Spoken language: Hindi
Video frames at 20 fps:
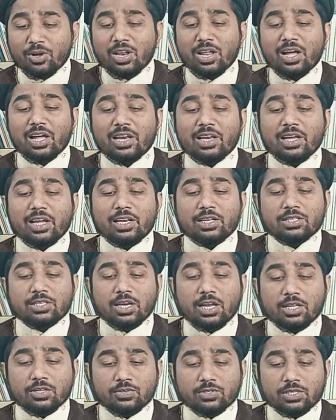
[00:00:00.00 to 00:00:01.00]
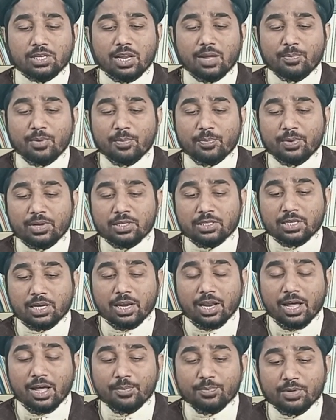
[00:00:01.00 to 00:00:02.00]
मौला अली सलाम अपने इस
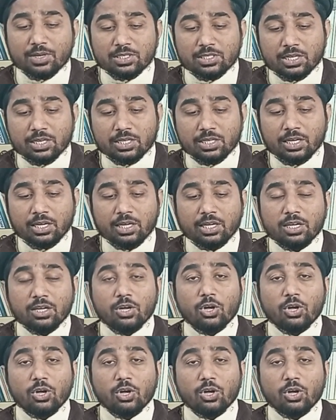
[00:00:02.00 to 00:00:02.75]
कलाम के ज़रिए